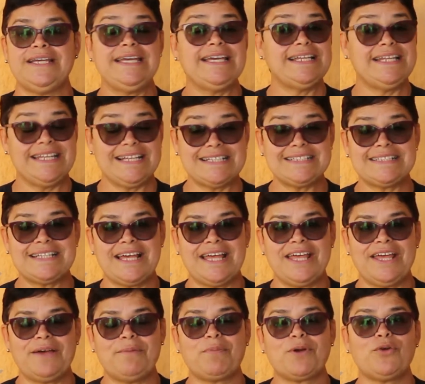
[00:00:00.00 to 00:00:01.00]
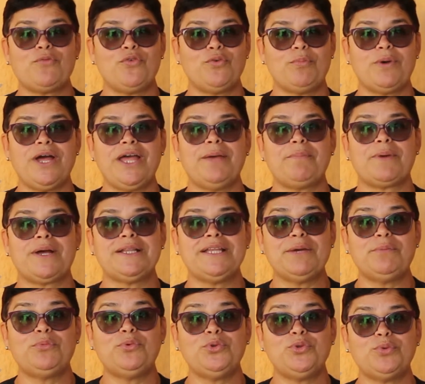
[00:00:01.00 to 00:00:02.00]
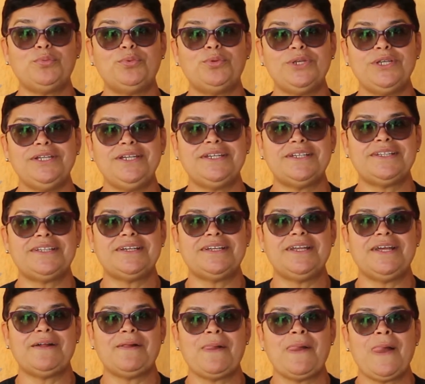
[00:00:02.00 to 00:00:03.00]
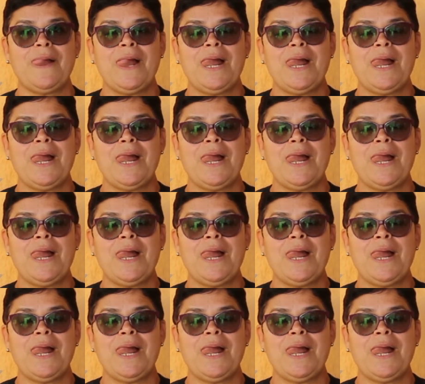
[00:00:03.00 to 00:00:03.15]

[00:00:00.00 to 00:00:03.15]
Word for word: e nessa época foi uma época até muito bonita, né?